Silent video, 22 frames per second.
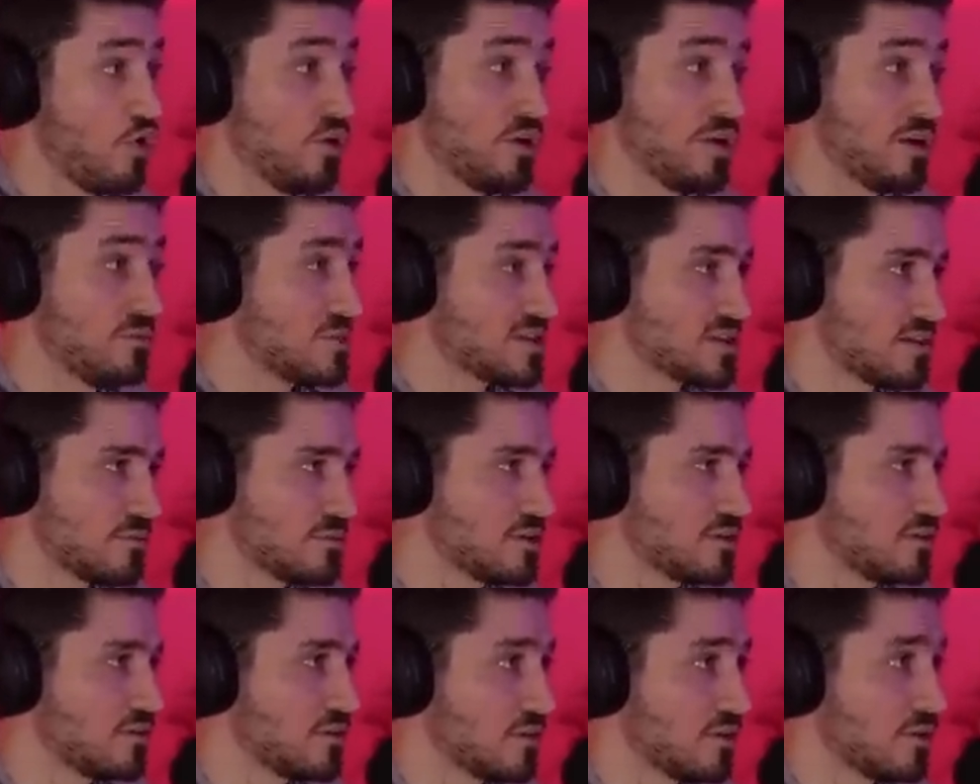Örneğin mesela
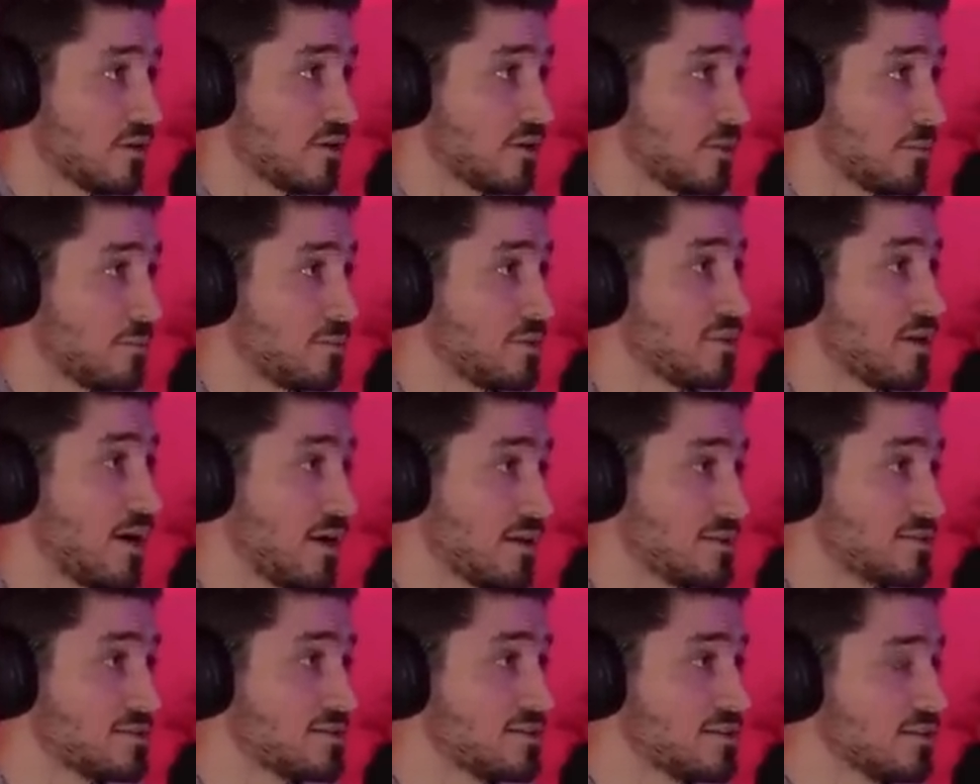yalnız değilim yani. Bir
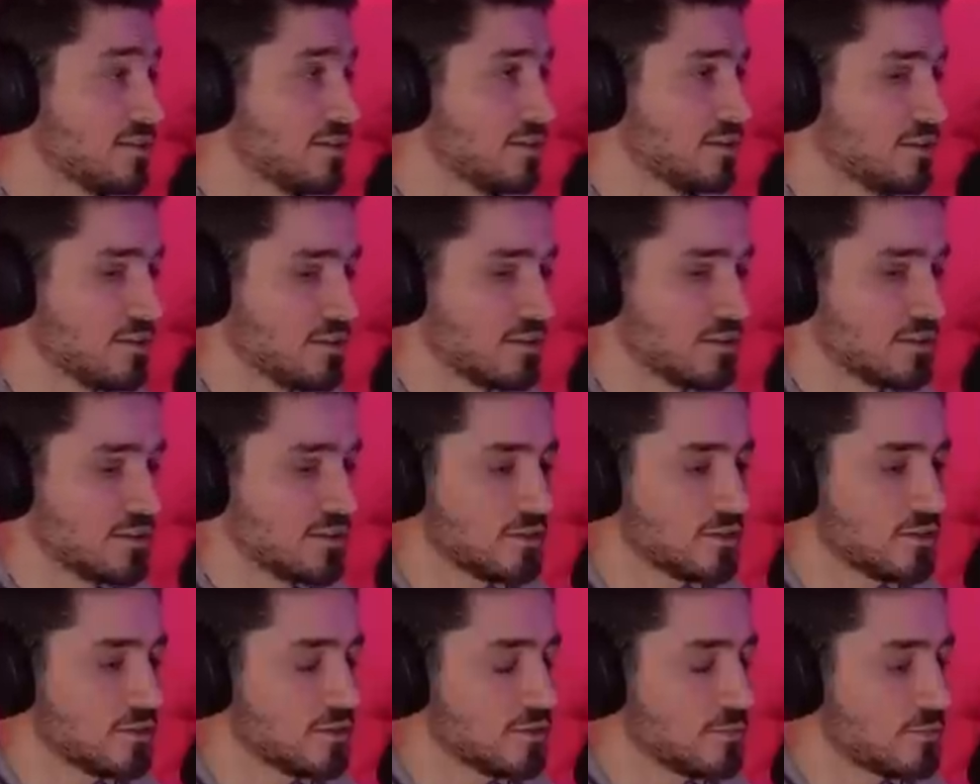tanesi e,
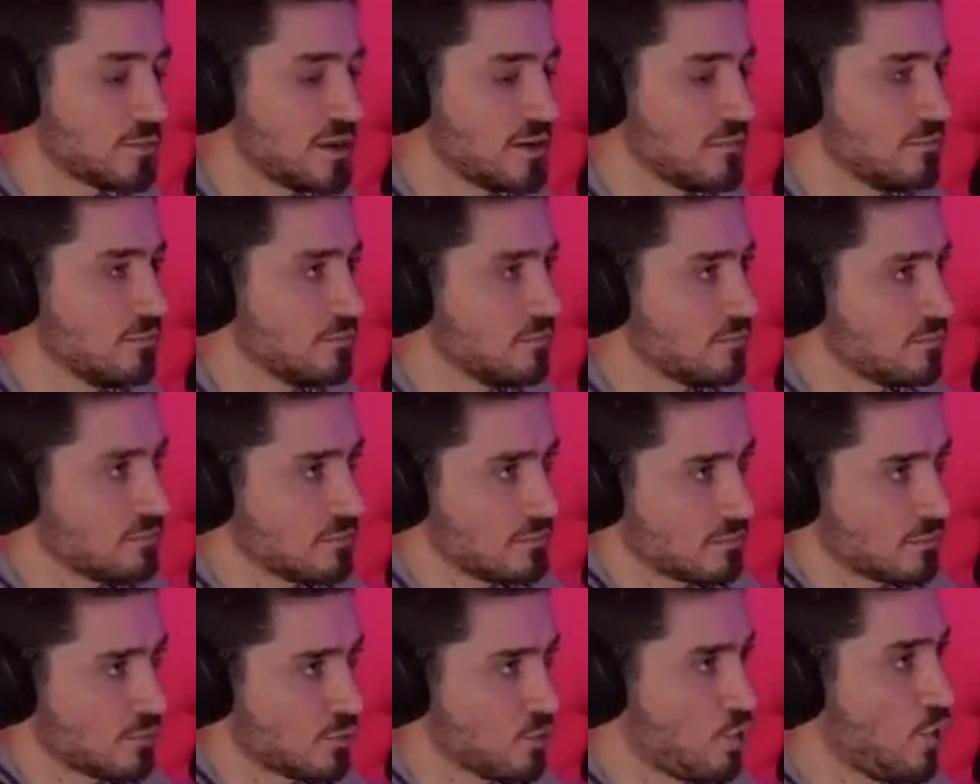benim
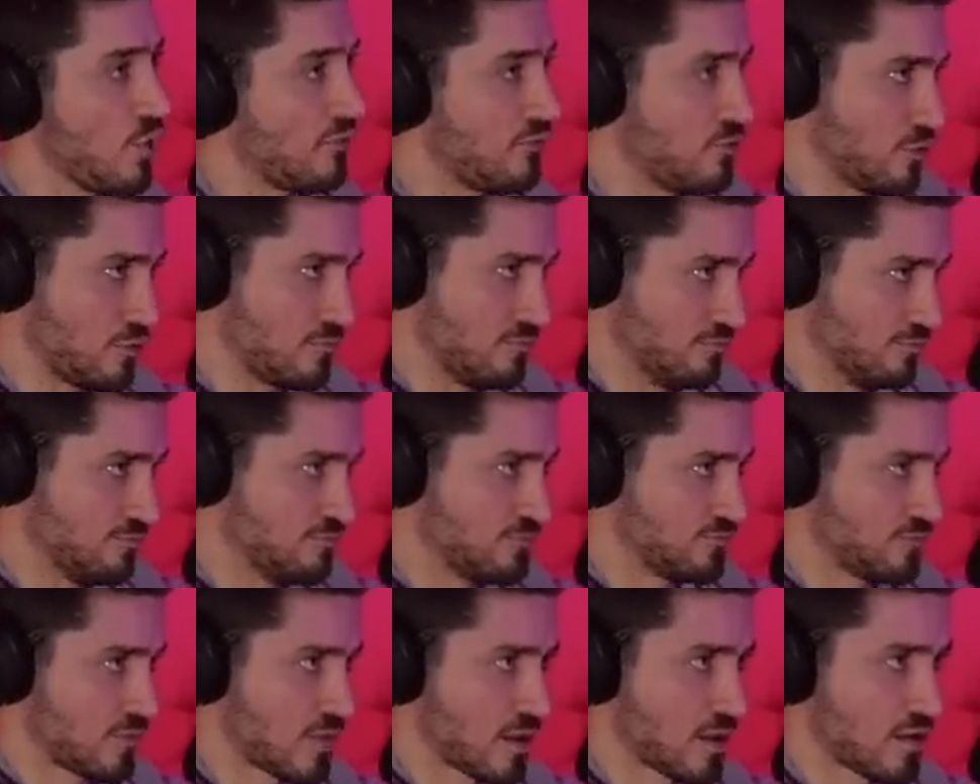kuaförüm.
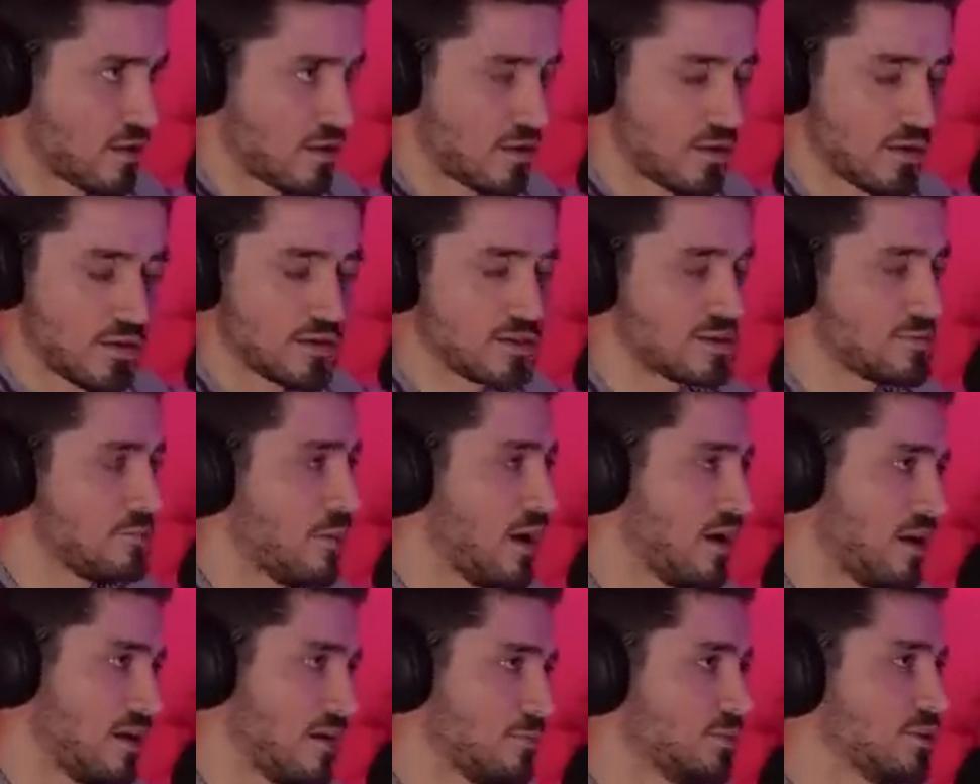Hı hı.
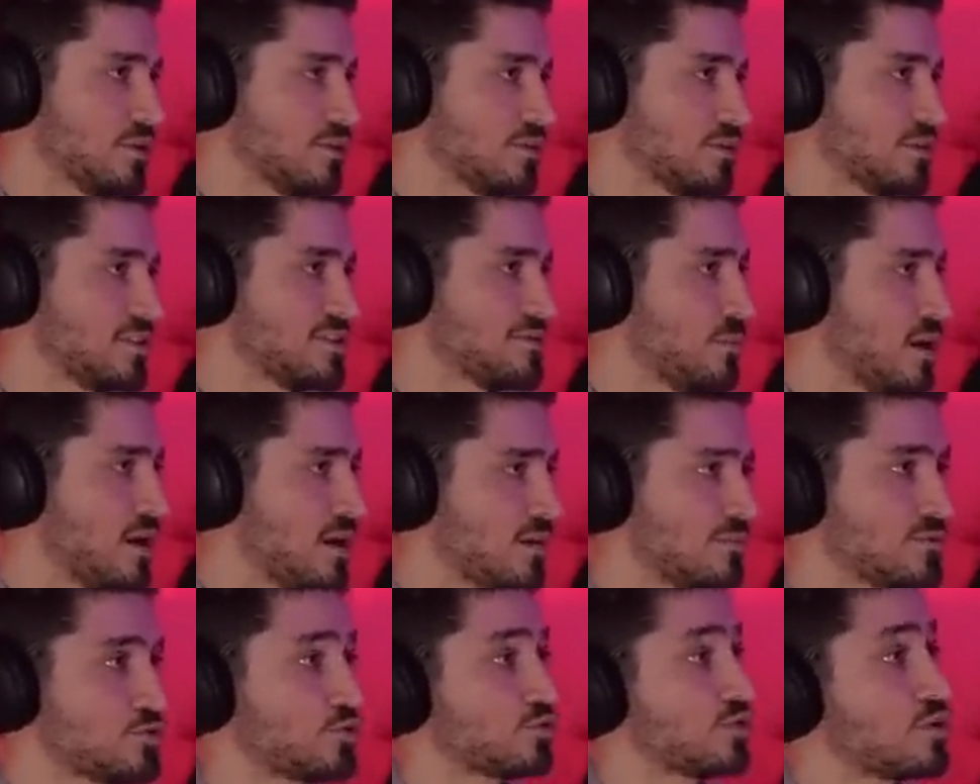İsmail abi.
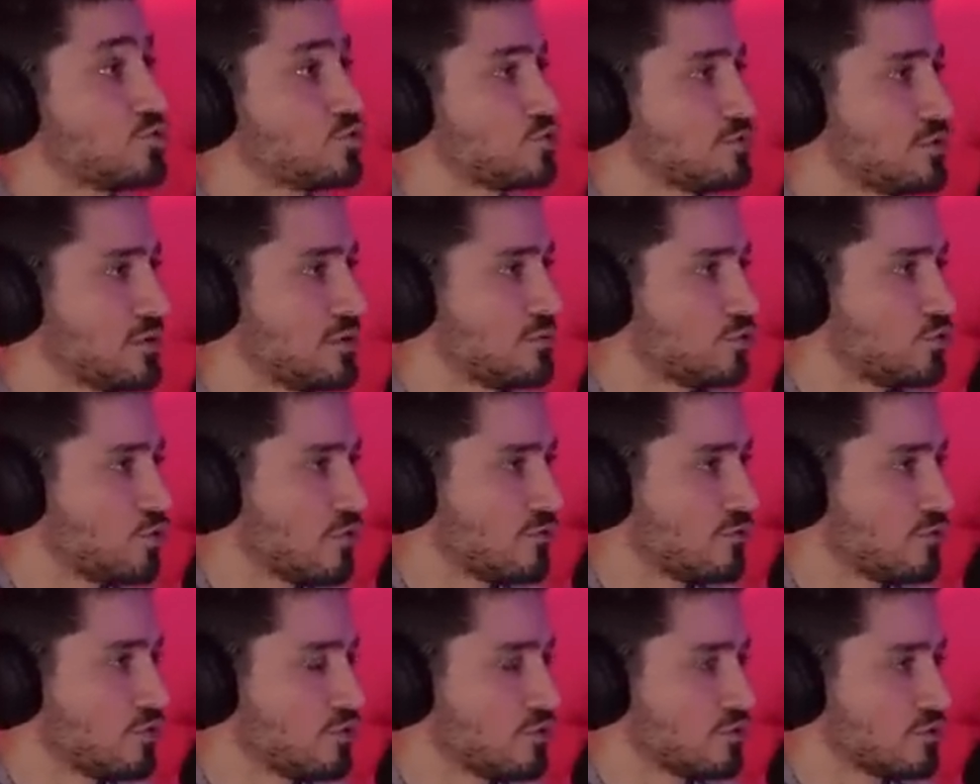İsmail abi çok tecrübeli bir
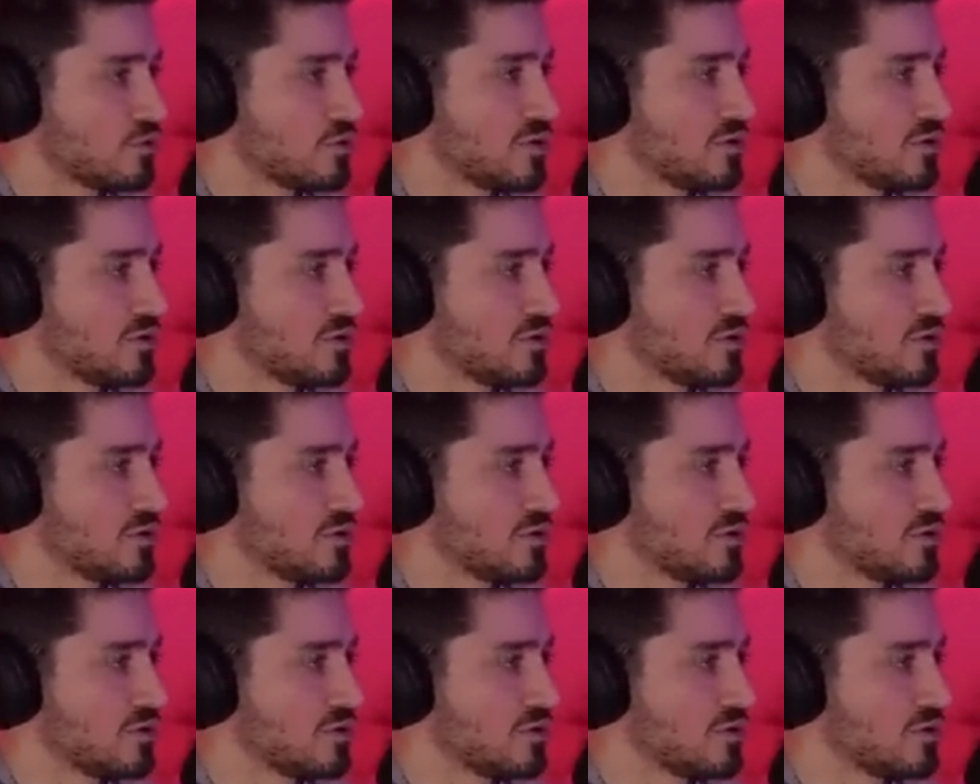kuaför.